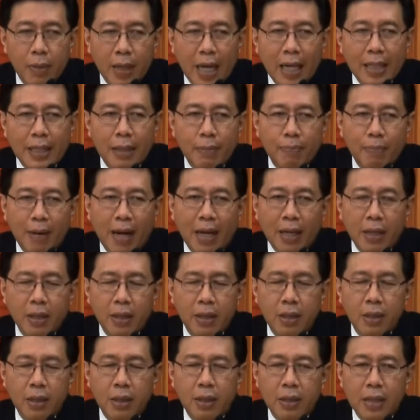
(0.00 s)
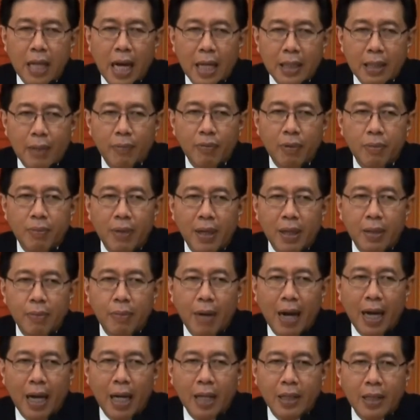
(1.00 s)
ขั้นที่8คือถ้าทำสำเร็จ
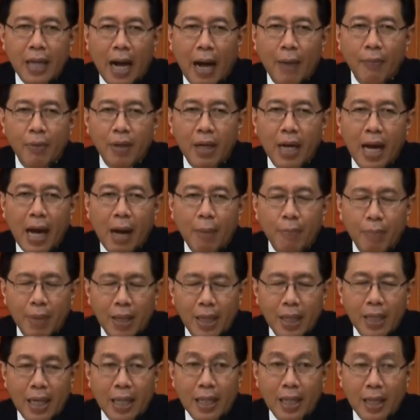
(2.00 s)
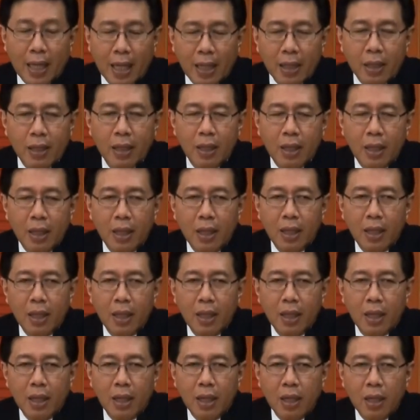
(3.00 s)
ภายใน 3-5 ปีหลังจากนั้น
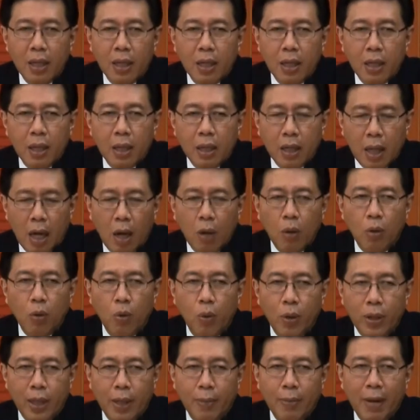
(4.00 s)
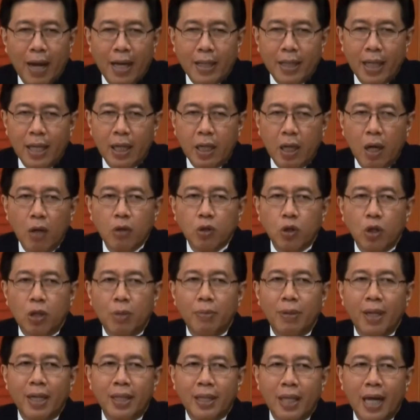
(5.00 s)
เขาควรจะพาท่านเข้าจดทะ
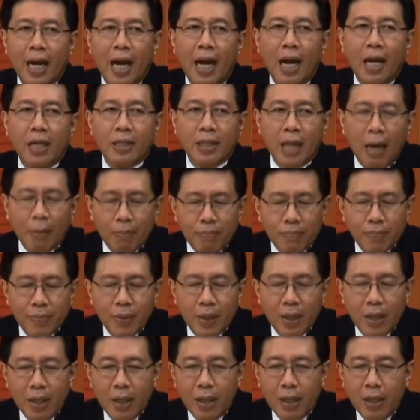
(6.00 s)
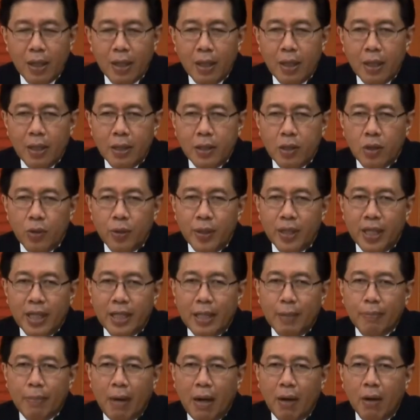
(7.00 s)
เบียนตลาดหลักทรัพย์จดทะเบียนตลาดหลัก
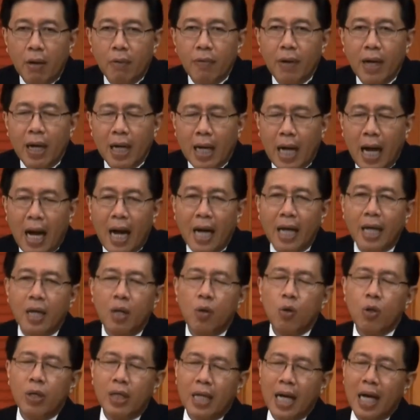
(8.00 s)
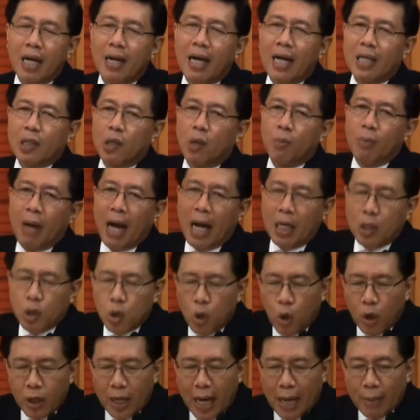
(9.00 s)
ทรัพย์หมายความว่าขายหุ้นครั้งแรกต่อมหาช
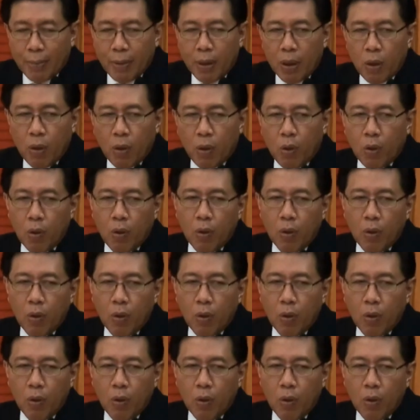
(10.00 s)
น IPO